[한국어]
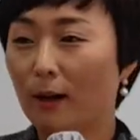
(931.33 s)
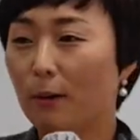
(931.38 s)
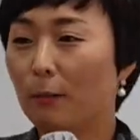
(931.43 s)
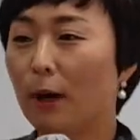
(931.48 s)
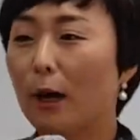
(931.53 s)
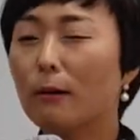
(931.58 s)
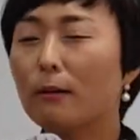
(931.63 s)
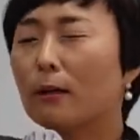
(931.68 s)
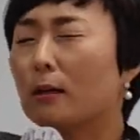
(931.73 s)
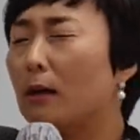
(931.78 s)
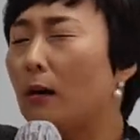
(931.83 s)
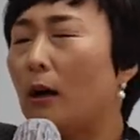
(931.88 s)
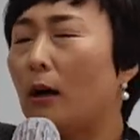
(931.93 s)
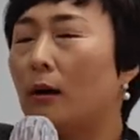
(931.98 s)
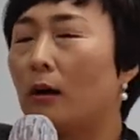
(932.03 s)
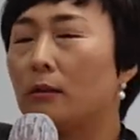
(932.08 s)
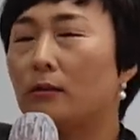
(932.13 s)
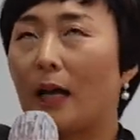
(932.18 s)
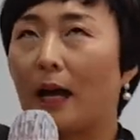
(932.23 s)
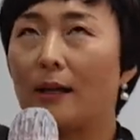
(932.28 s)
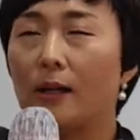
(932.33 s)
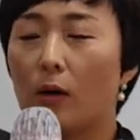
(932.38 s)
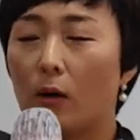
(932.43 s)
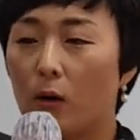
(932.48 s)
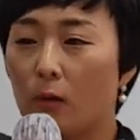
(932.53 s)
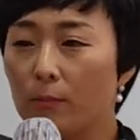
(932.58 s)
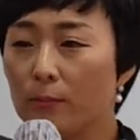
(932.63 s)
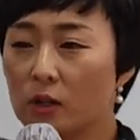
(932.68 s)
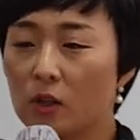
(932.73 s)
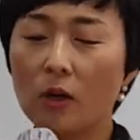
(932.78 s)
막 날이
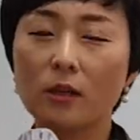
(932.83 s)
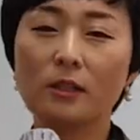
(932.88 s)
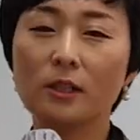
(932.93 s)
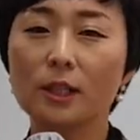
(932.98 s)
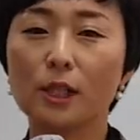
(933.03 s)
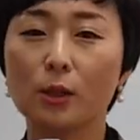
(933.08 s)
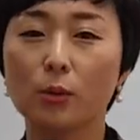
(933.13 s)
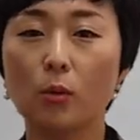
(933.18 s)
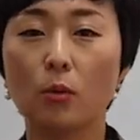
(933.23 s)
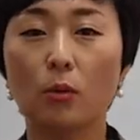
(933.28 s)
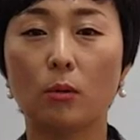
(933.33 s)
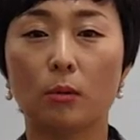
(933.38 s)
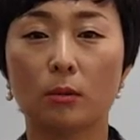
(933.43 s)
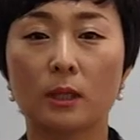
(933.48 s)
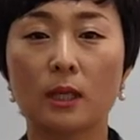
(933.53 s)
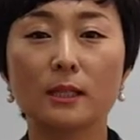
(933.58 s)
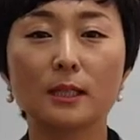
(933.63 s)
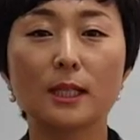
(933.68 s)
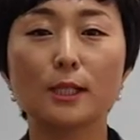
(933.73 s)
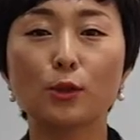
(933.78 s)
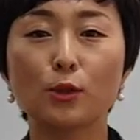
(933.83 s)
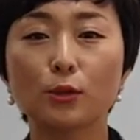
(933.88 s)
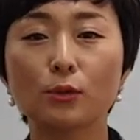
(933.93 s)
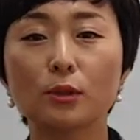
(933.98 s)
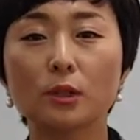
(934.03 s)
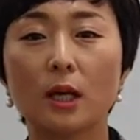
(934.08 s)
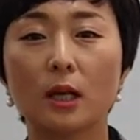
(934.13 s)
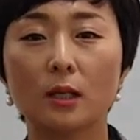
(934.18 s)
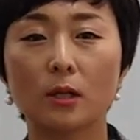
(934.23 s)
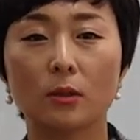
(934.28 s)
엄청 흐리고 굉장히
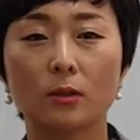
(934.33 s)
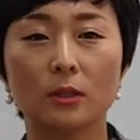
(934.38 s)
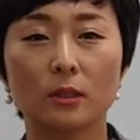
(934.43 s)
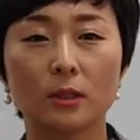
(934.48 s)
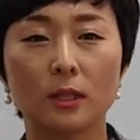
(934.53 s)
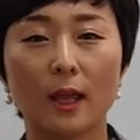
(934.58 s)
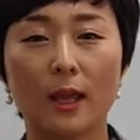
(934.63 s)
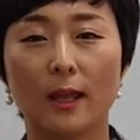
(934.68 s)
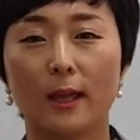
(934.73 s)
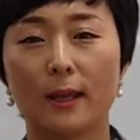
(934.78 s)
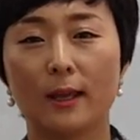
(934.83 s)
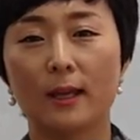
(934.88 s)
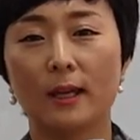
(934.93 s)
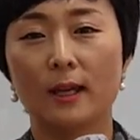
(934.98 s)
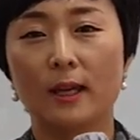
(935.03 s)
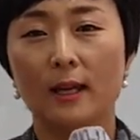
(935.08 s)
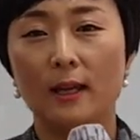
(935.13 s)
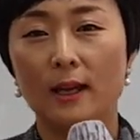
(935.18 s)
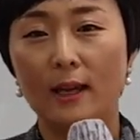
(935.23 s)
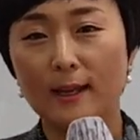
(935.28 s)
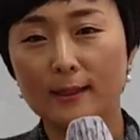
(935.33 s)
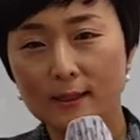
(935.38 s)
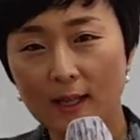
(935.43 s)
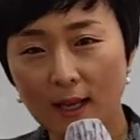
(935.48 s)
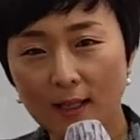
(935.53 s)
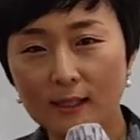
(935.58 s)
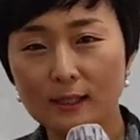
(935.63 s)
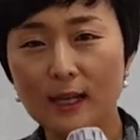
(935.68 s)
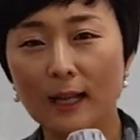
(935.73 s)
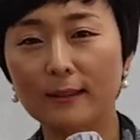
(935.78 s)
추운 날이었는데
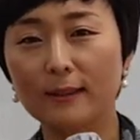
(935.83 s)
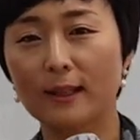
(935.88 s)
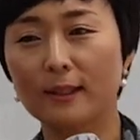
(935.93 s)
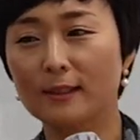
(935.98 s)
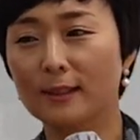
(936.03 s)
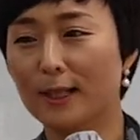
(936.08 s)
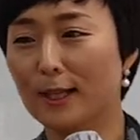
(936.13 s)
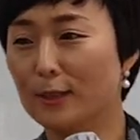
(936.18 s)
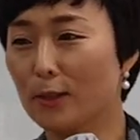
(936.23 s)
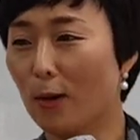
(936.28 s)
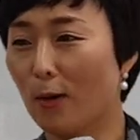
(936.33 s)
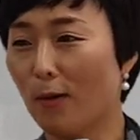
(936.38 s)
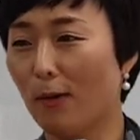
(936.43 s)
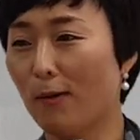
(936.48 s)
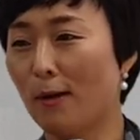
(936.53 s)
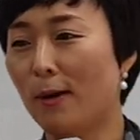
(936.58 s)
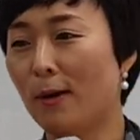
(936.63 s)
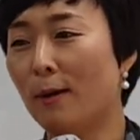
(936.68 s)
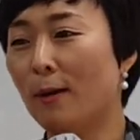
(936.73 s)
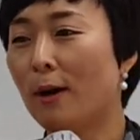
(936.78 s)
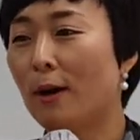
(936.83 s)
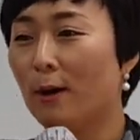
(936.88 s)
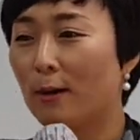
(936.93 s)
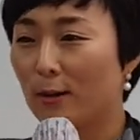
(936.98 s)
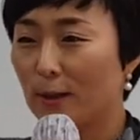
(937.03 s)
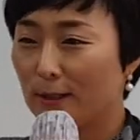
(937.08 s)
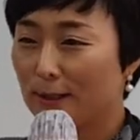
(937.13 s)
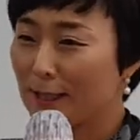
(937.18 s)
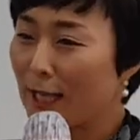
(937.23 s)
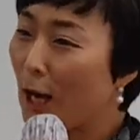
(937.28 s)
애찬을 한다 그래서
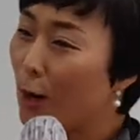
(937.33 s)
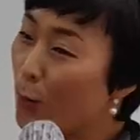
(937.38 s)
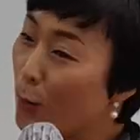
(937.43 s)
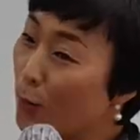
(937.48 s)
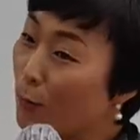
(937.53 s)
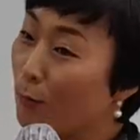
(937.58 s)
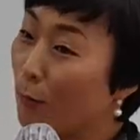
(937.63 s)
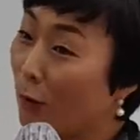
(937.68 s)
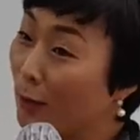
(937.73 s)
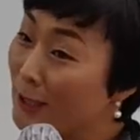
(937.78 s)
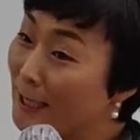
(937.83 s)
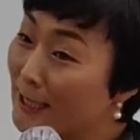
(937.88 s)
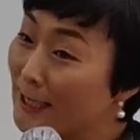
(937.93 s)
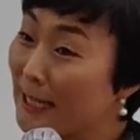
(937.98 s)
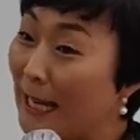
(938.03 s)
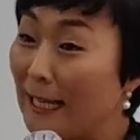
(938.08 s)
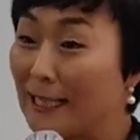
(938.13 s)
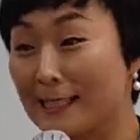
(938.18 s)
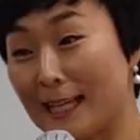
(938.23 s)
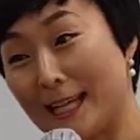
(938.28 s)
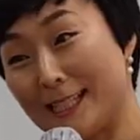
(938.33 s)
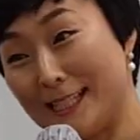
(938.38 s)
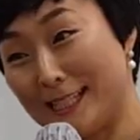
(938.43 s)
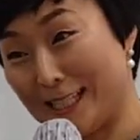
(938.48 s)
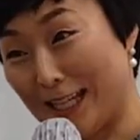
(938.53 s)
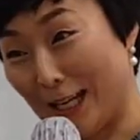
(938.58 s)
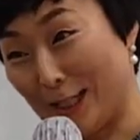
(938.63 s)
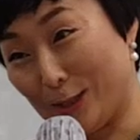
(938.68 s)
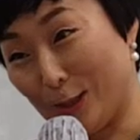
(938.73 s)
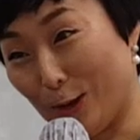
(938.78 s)
사옥 멋진
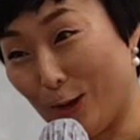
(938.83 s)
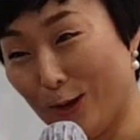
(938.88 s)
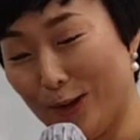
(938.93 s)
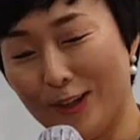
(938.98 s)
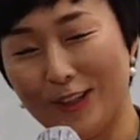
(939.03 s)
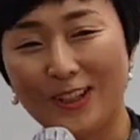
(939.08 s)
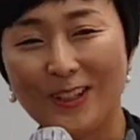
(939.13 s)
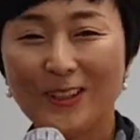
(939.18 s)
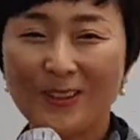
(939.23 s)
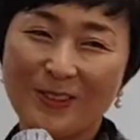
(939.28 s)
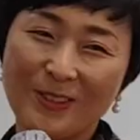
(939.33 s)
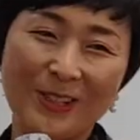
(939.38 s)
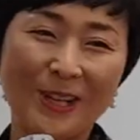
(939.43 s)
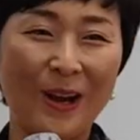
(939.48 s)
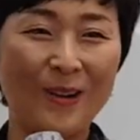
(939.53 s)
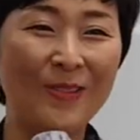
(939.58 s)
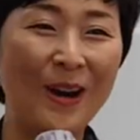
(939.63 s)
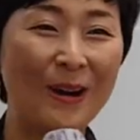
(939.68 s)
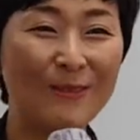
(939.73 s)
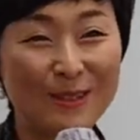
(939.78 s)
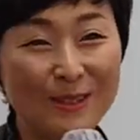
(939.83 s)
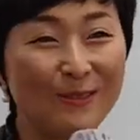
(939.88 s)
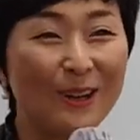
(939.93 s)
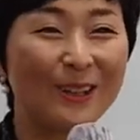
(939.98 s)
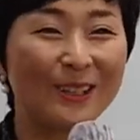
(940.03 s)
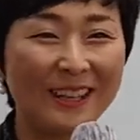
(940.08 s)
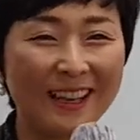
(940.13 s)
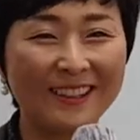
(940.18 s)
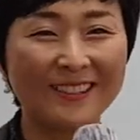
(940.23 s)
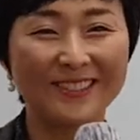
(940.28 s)
애찬실에서 우리가 밥을
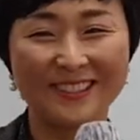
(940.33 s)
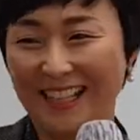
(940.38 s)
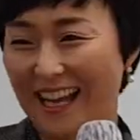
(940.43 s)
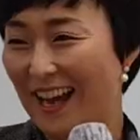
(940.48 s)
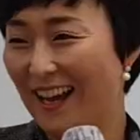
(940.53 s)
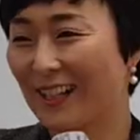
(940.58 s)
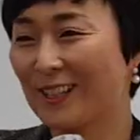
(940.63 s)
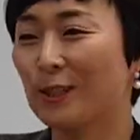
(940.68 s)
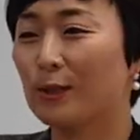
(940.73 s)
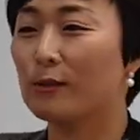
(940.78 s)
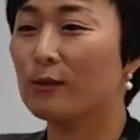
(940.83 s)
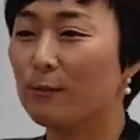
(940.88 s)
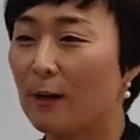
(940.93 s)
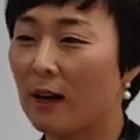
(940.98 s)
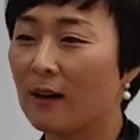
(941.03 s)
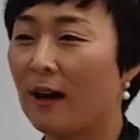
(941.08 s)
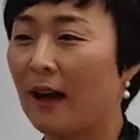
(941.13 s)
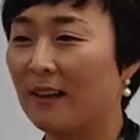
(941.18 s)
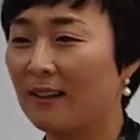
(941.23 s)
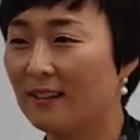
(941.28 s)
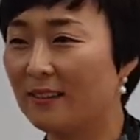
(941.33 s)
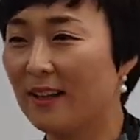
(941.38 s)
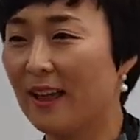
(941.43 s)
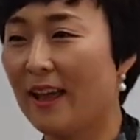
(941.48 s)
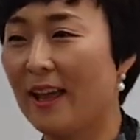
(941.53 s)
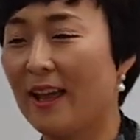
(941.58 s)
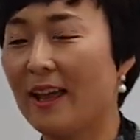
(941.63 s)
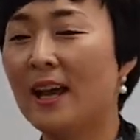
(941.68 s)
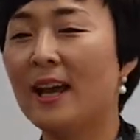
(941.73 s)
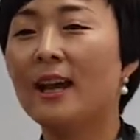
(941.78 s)
먹겠구나 그러고 막
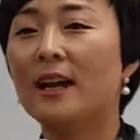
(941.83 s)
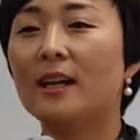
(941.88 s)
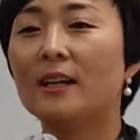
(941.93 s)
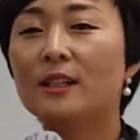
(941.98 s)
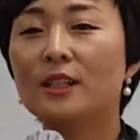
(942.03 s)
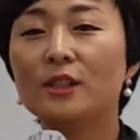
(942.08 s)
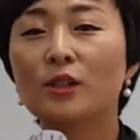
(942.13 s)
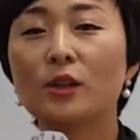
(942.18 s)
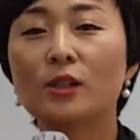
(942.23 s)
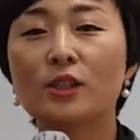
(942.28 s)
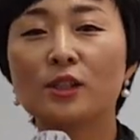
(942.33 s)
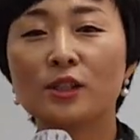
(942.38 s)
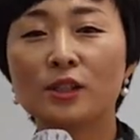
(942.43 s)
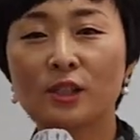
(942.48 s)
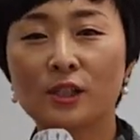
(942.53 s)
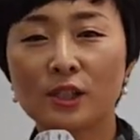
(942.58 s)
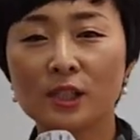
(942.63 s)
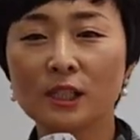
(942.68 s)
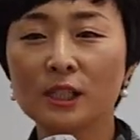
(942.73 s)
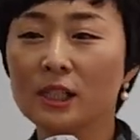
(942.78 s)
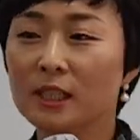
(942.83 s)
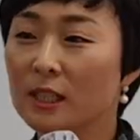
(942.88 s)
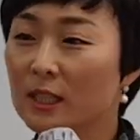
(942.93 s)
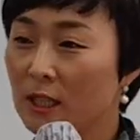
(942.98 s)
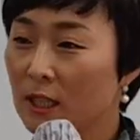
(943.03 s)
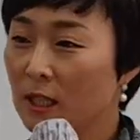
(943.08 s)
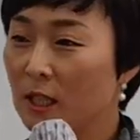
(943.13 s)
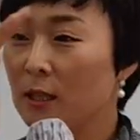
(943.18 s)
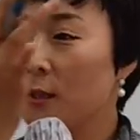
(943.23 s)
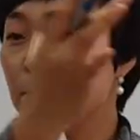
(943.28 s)
가는데 리더스들은
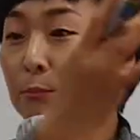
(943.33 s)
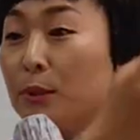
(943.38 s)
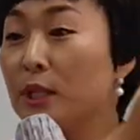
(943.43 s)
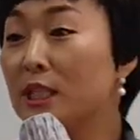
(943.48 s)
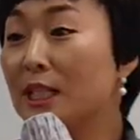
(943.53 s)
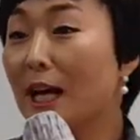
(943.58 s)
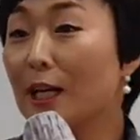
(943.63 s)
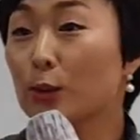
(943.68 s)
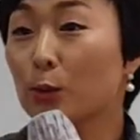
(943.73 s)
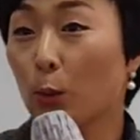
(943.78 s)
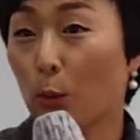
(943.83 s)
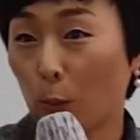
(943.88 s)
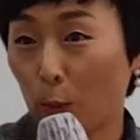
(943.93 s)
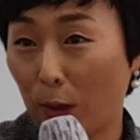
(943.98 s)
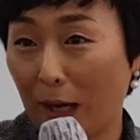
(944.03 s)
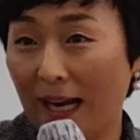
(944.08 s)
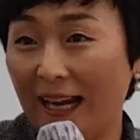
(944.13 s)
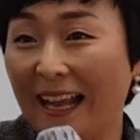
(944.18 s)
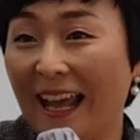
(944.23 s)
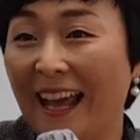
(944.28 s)
삐장소로 가래.